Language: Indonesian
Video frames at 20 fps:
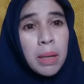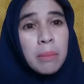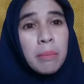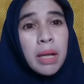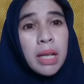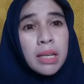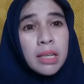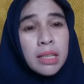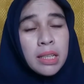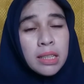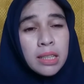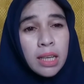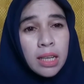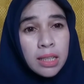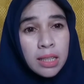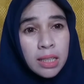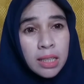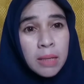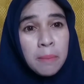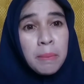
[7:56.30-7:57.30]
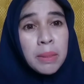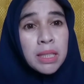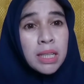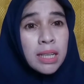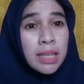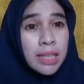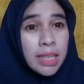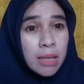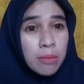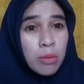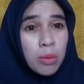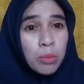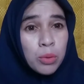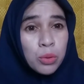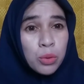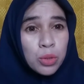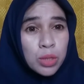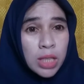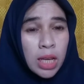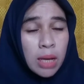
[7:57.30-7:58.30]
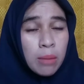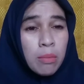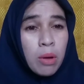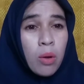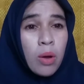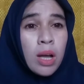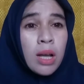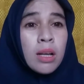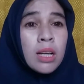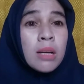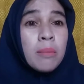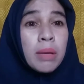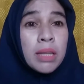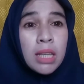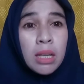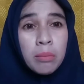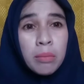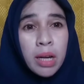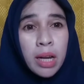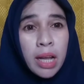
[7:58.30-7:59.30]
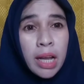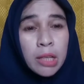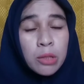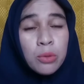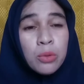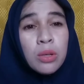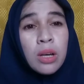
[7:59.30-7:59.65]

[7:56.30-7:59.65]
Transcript: mayat ini tadi, penyelidik memutuskan bahwa kematian mereka itu